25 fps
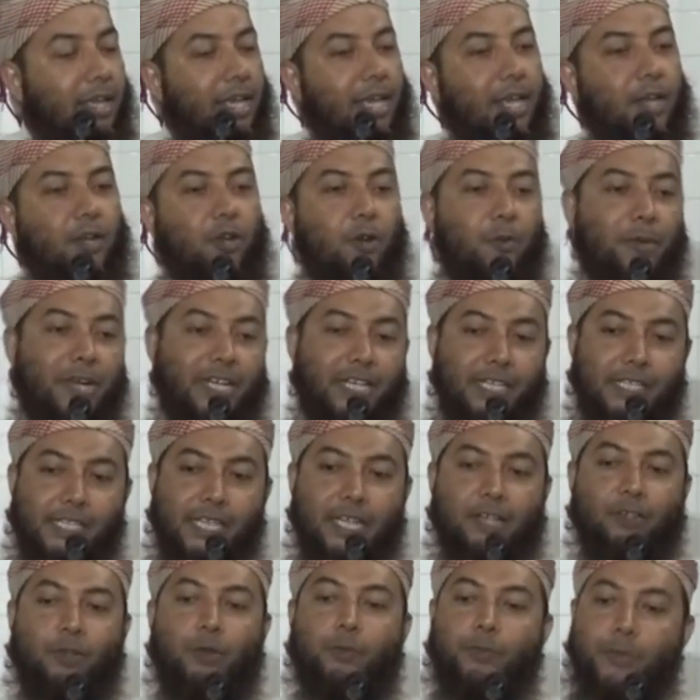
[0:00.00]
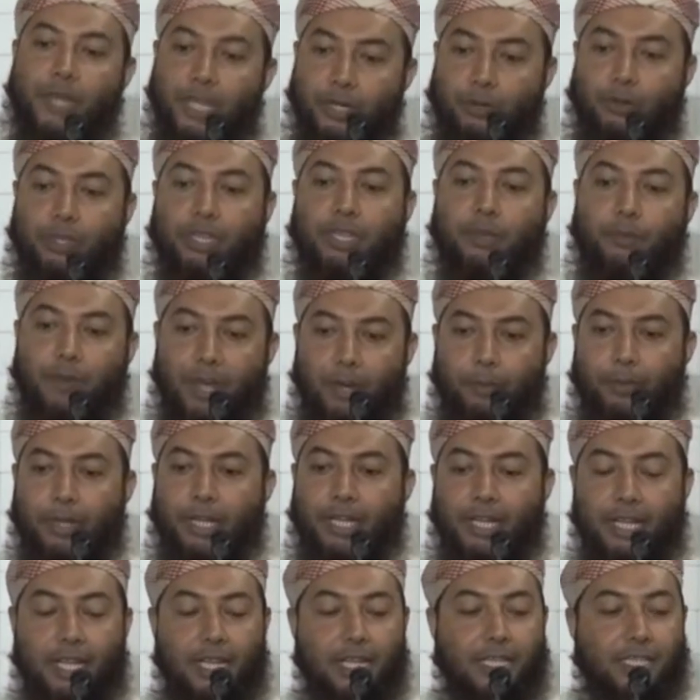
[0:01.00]
এরকম একটা সেক্টর বের করতে
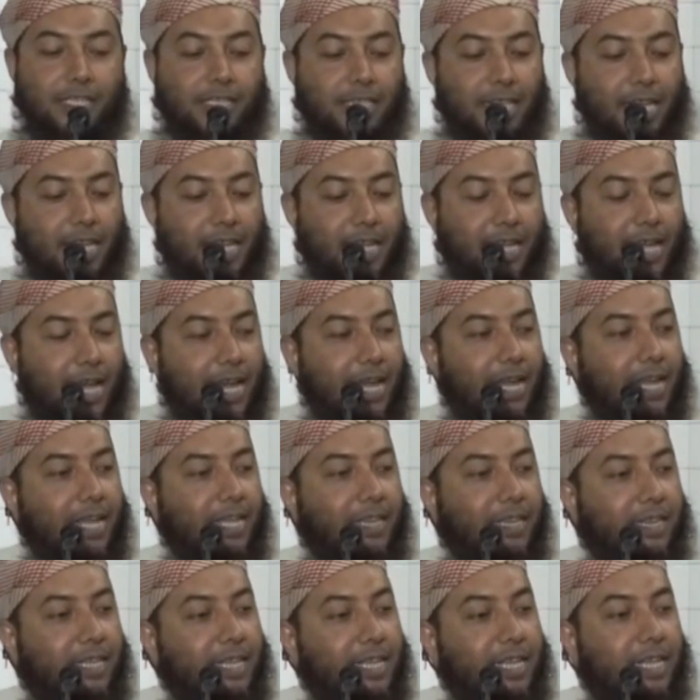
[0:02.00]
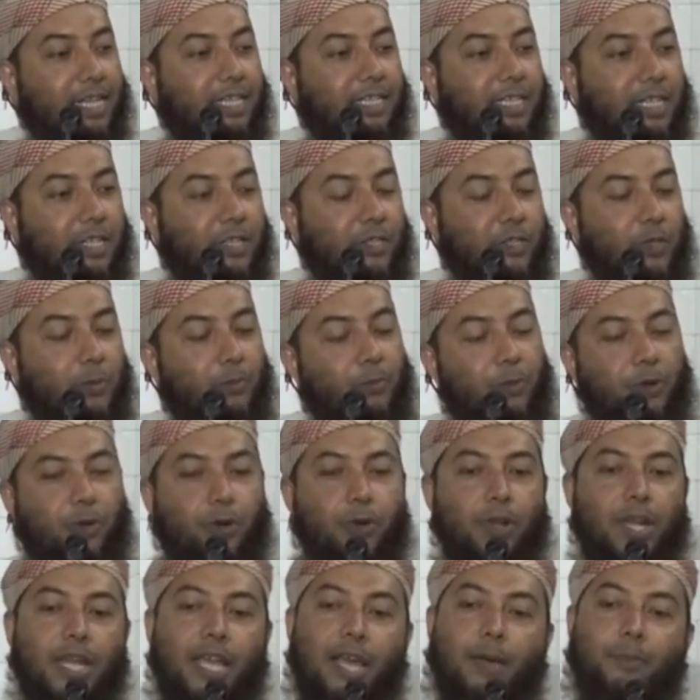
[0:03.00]
পারবেন যে এখানে দিনের সাথে সম্পর্ক
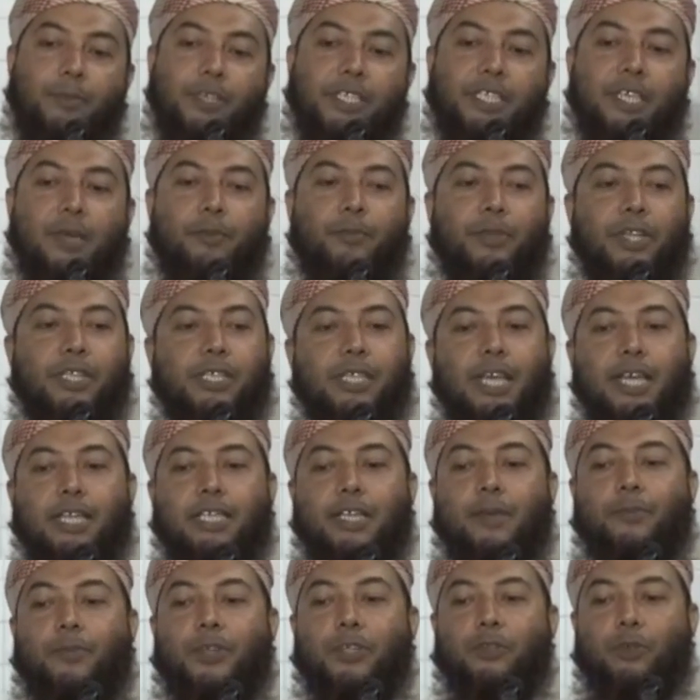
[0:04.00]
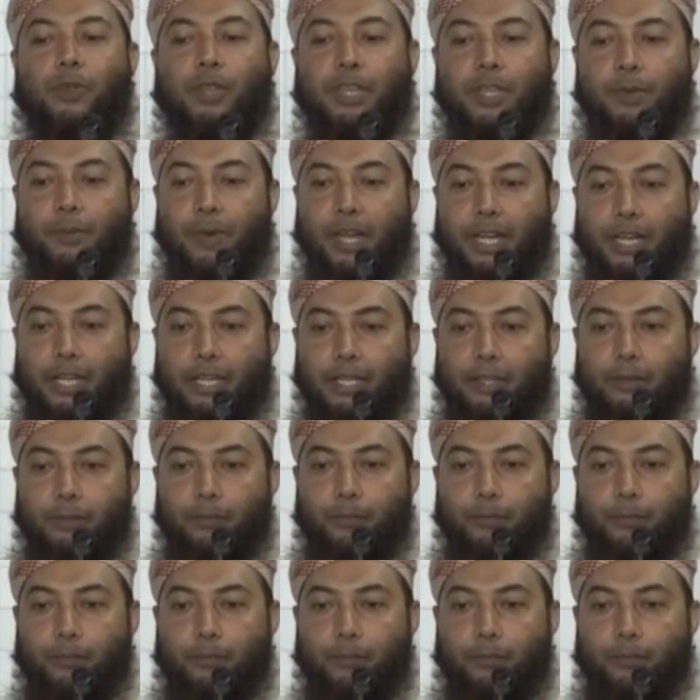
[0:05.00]
নাই আমি যেমনে চাই তেমনে চলতে পারি